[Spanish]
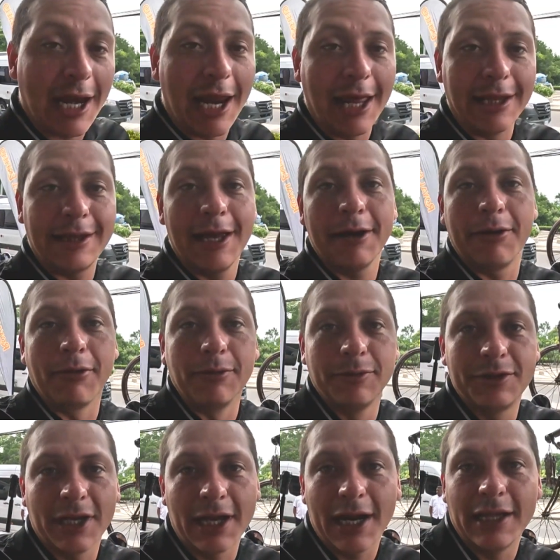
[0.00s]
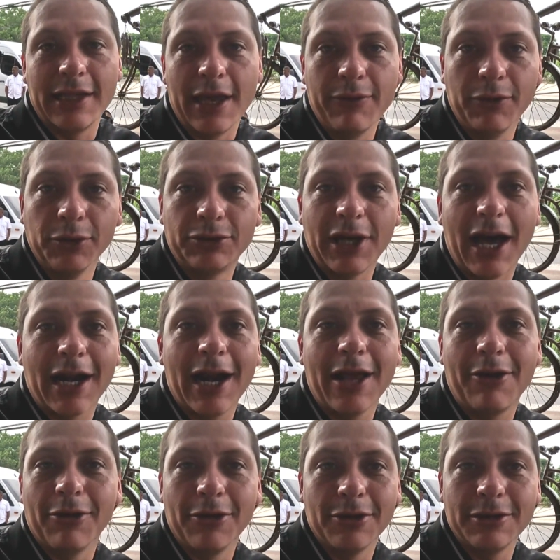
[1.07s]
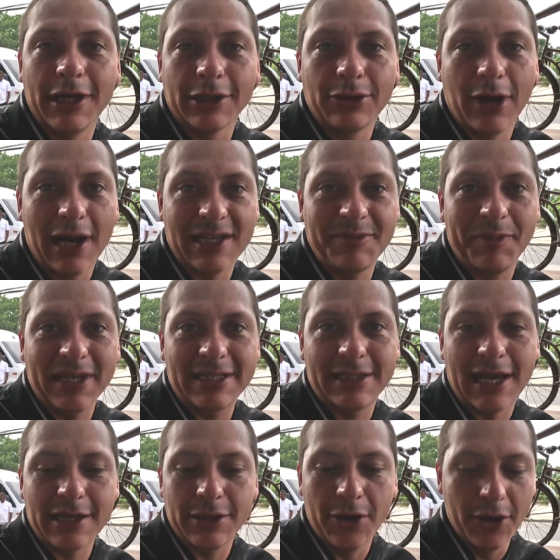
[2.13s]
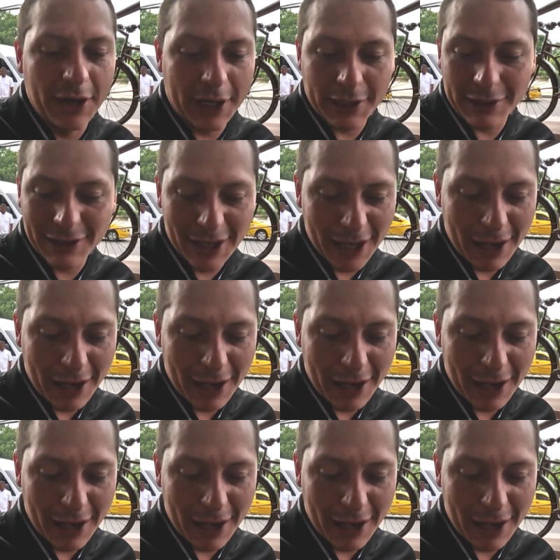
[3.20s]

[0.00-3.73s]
excelente, con muchas ganas de disfrutarla y conocer todas las prestaciones.